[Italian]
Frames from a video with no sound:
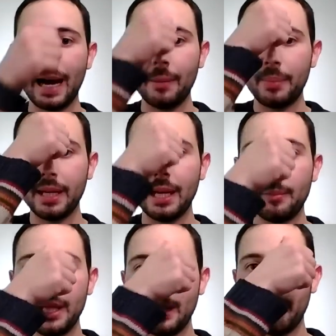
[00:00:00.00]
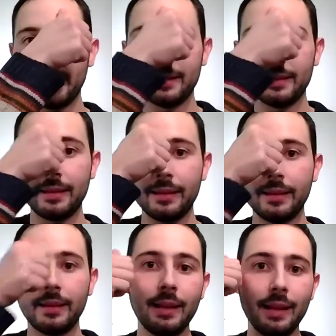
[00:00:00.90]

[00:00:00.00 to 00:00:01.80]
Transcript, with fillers: apri la mia mente,